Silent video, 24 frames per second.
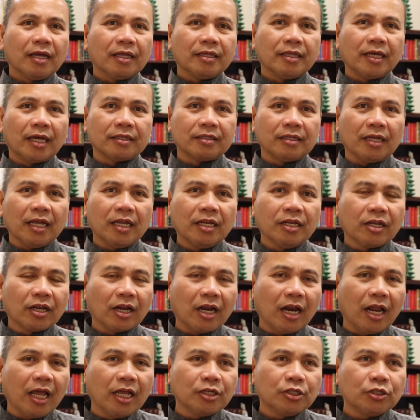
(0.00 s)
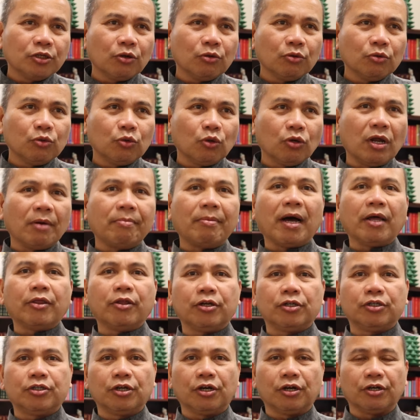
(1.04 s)
that in relation to the
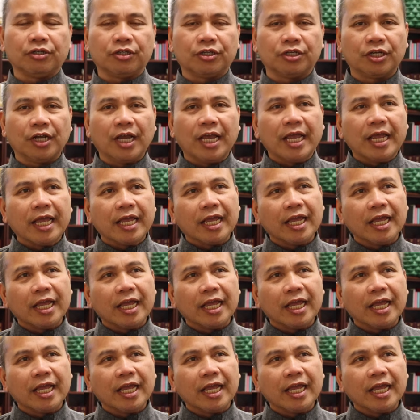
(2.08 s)
Mother Church,